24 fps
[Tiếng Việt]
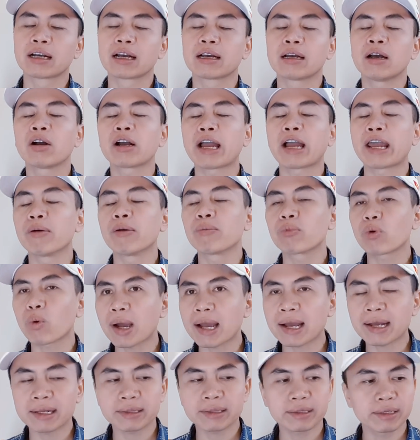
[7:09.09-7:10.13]
ngày hôm
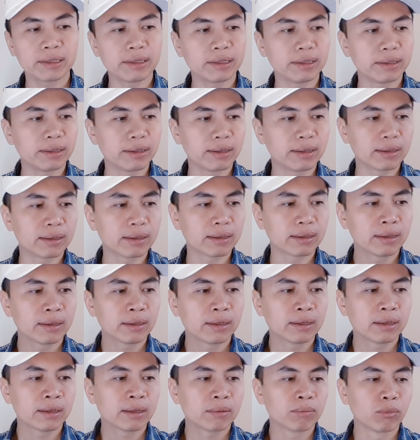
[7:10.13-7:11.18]
qua thì à,
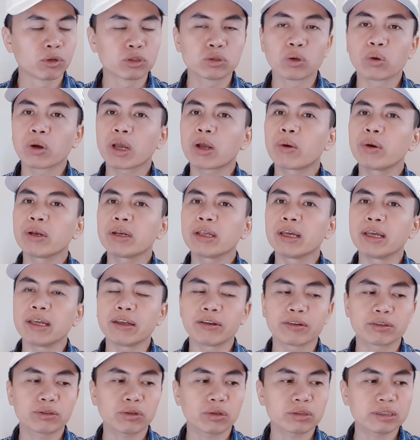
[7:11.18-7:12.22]
một số cái khuyến
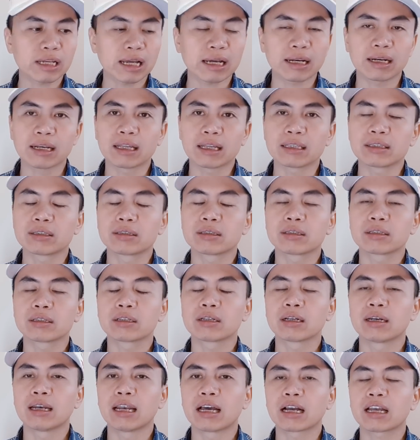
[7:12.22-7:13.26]
nghị cho rằng là
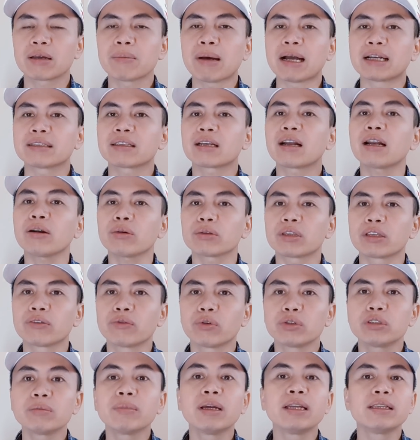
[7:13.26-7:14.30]
là cái bảng giá đất của thành phố
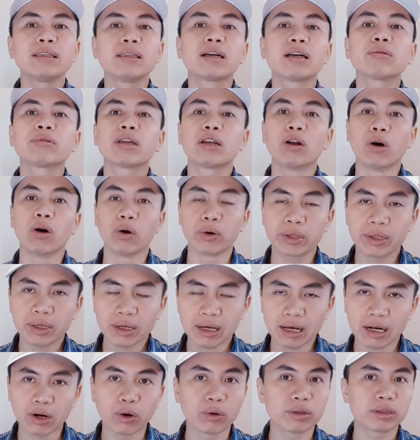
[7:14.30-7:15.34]
Hồ Chí Minh thì không thay đổi,
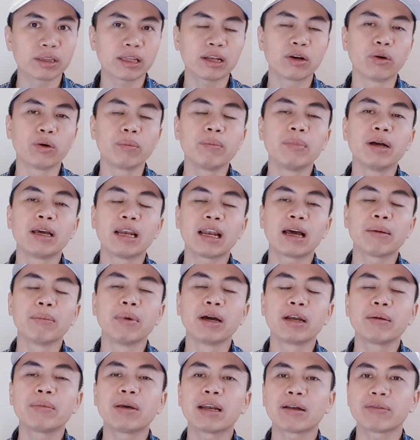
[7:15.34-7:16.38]
Hà Nội thay đổi 10
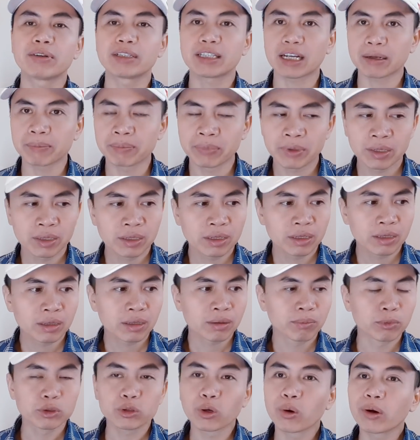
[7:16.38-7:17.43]
10 đến 15%.
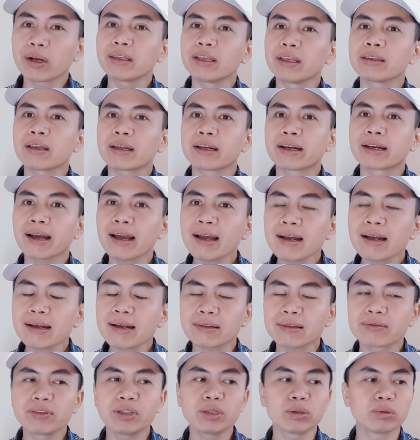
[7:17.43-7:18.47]
Một số cái tỉnh thành
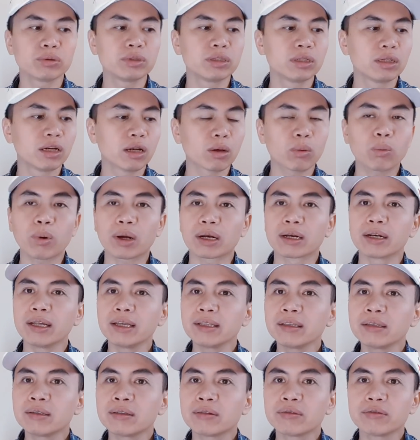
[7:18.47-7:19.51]
khác ví dụ như là Quảng
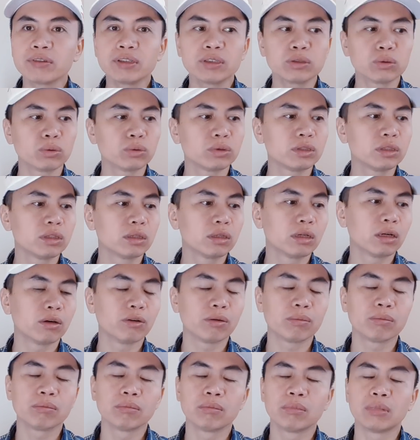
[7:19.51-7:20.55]
Ninh, ví dụ như là
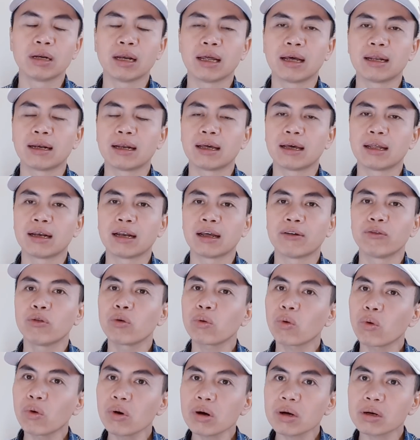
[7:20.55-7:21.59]
là là, là Phú
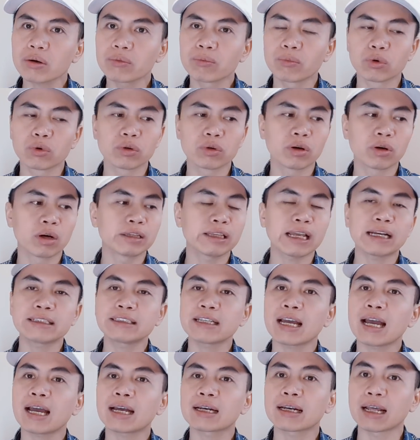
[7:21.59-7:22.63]
Quốc, ờ, Nha
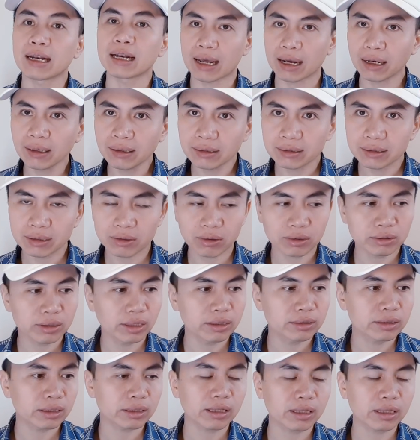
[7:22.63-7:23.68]
Trang, Đà Nẵng thì có
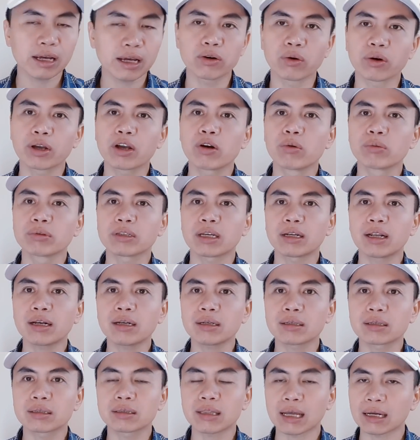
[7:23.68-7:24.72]
thể sẽ thay đổi khung giá
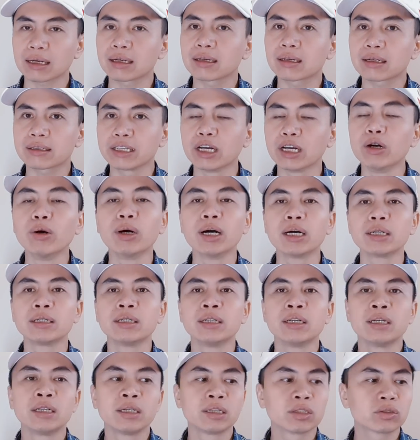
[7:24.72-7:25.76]
đất tăng nhiều hơn
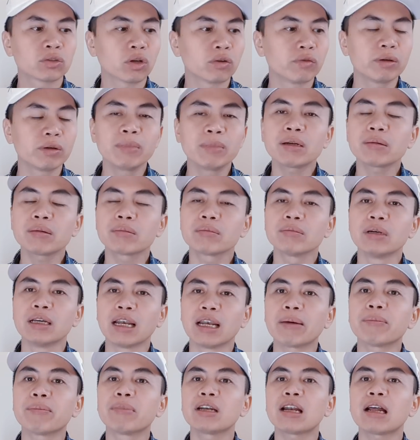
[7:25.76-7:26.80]
so với mức
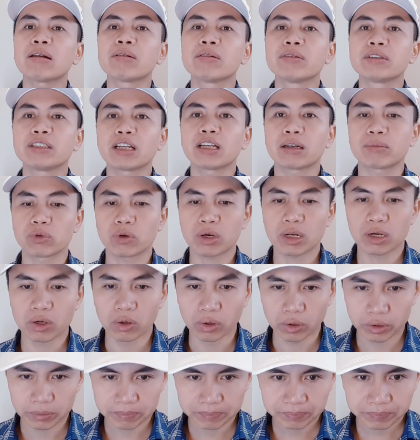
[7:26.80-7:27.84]
15 đến 20% của Hà
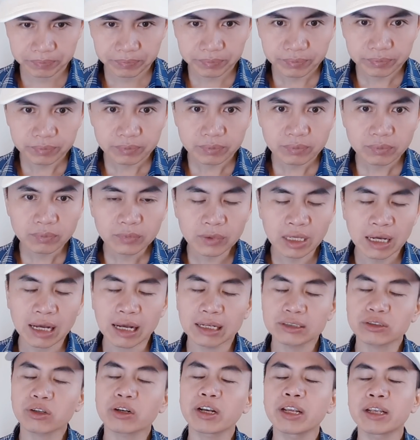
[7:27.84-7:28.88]
Nội.
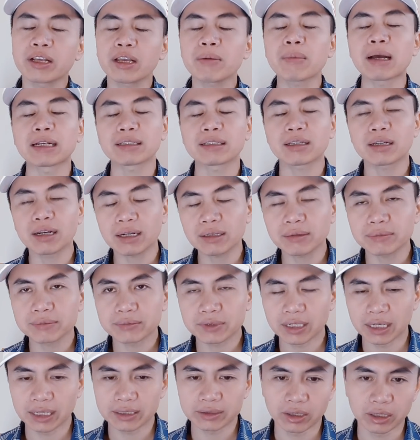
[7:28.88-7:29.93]
À sorry, cái bảng giá đất.
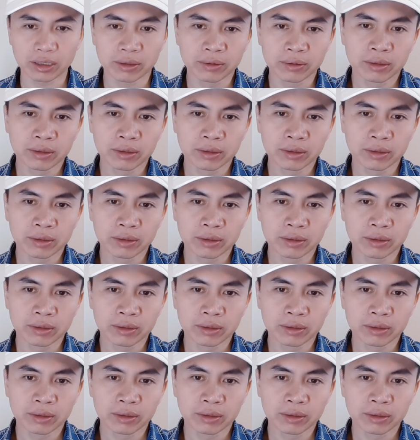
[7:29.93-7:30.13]
Đấy rồi.